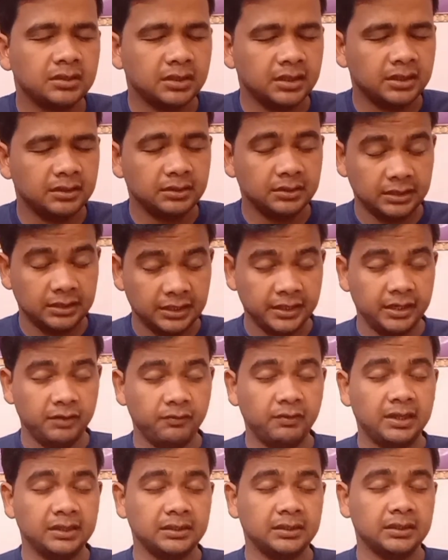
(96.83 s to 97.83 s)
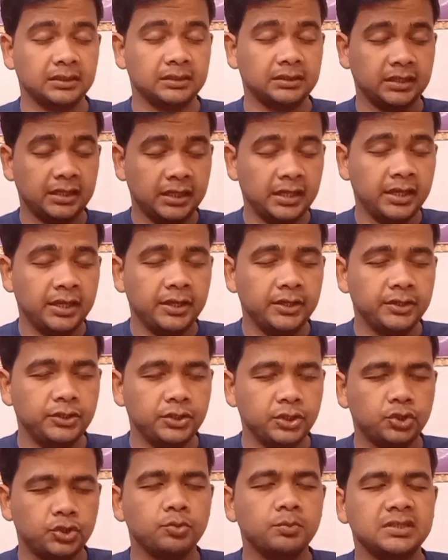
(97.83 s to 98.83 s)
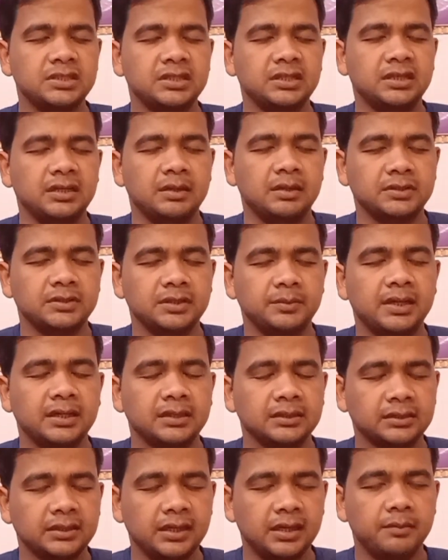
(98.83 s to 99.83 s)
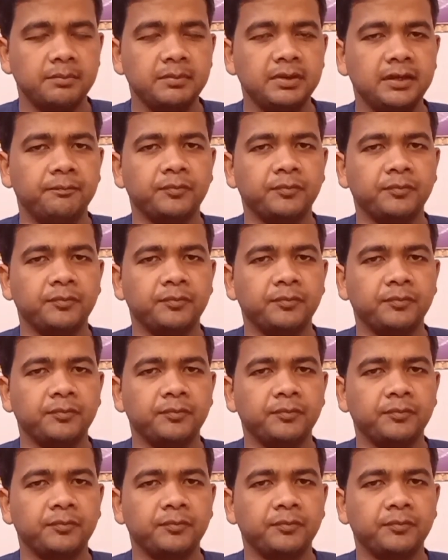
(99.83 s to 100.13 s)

तेरा धन्यवाद करते हैं यीशु मसीह के नाम से मांगते हैं आमीन